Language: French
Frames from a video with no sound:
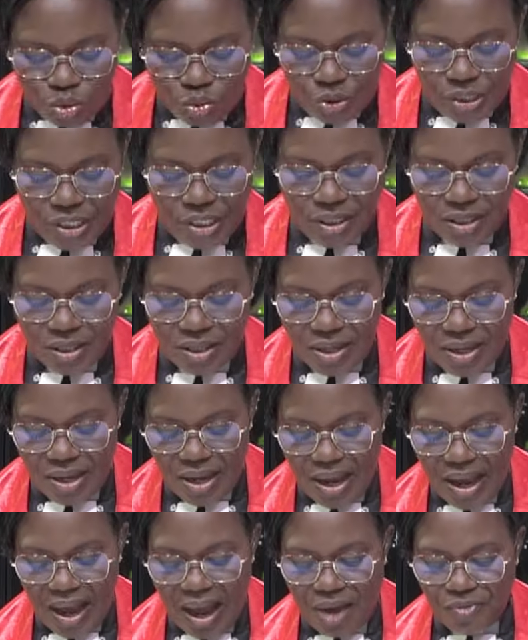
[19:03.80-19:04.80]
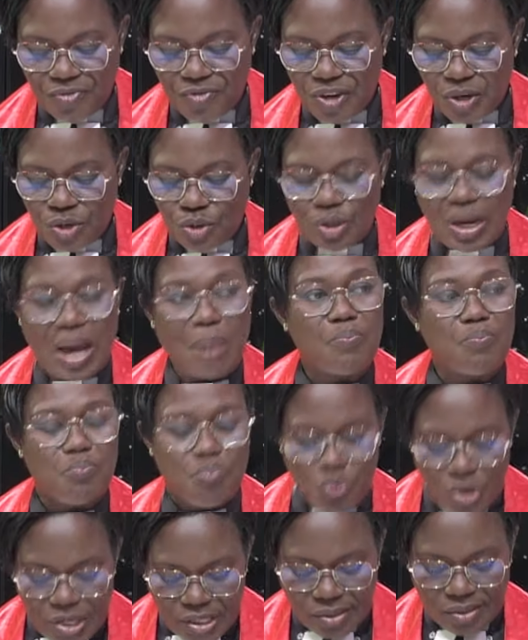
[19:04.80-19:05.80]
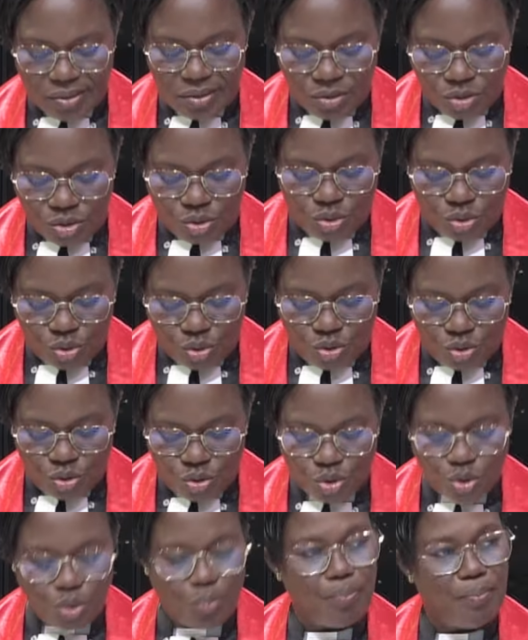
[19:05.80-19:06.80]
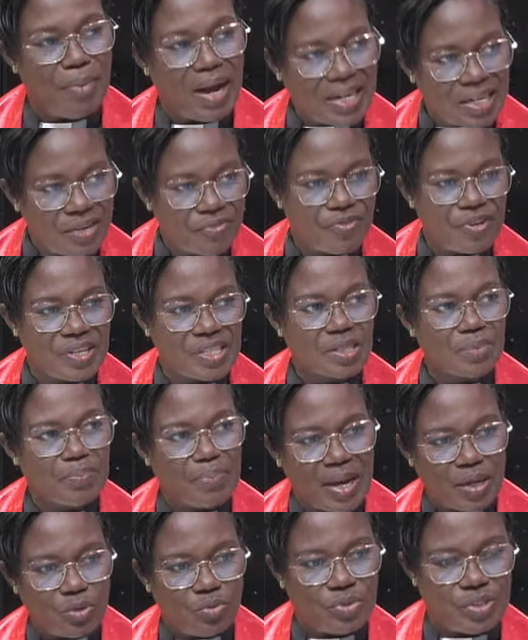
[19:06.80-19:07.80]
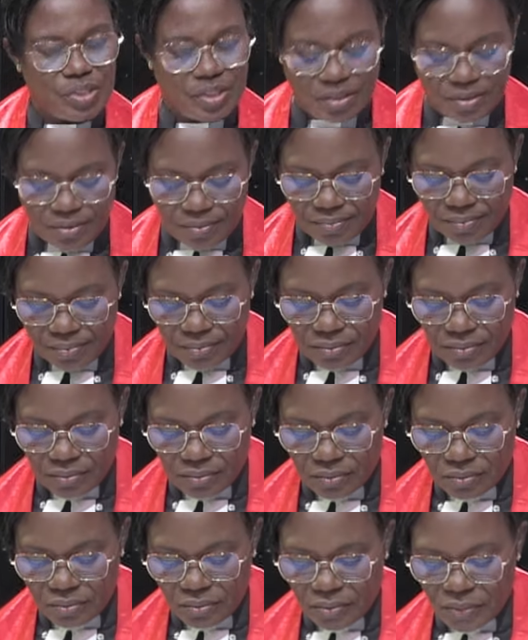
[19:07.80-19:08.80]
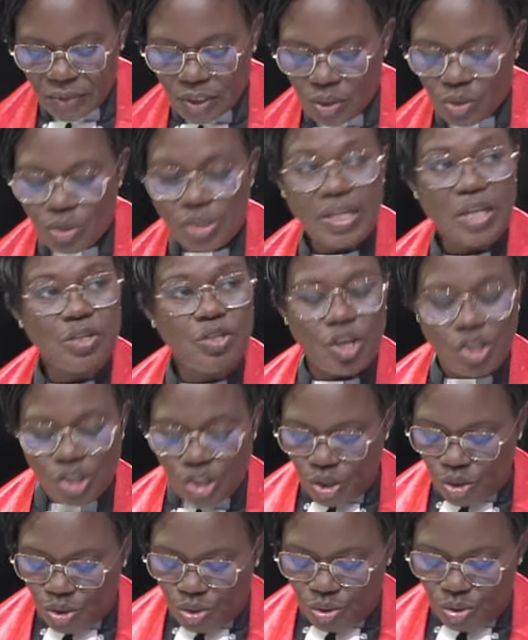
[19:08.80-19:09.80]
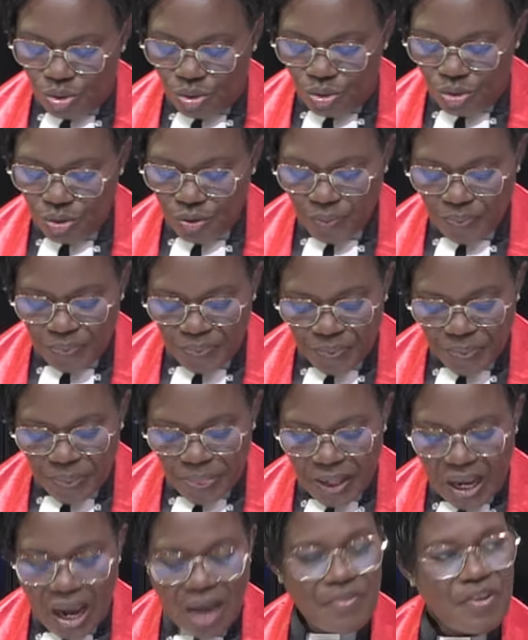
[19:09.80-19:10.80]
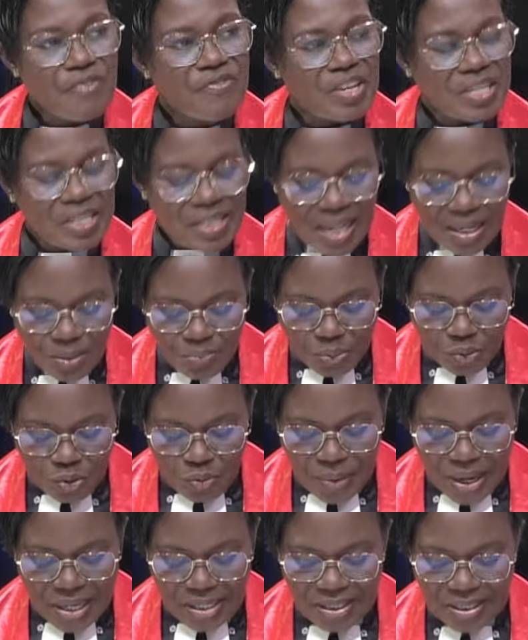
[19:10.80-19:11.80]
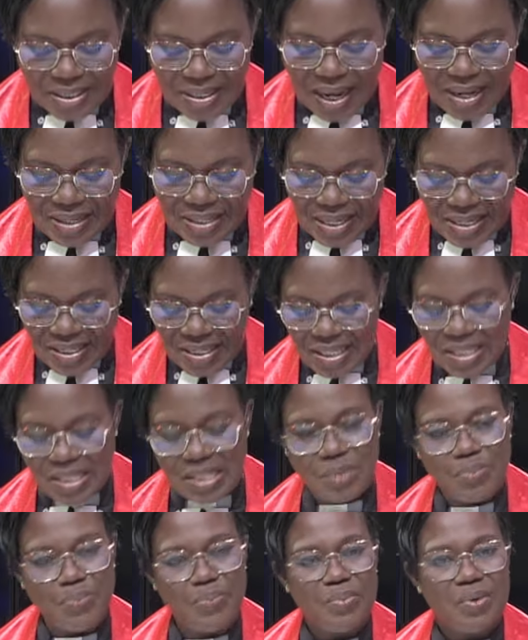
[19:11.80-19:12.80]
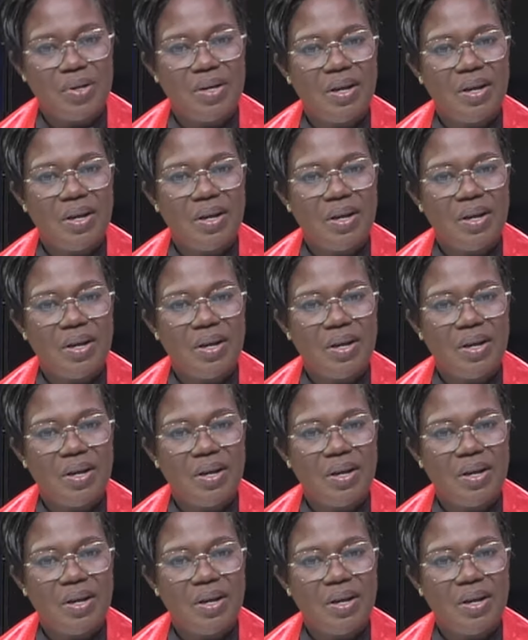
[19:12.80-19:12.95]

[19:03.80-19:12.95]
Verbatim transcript: lui afin que la puissance de Dieu se manifeste par lui. Le Seigneur Jésus avait fait cette promesse à ses disciples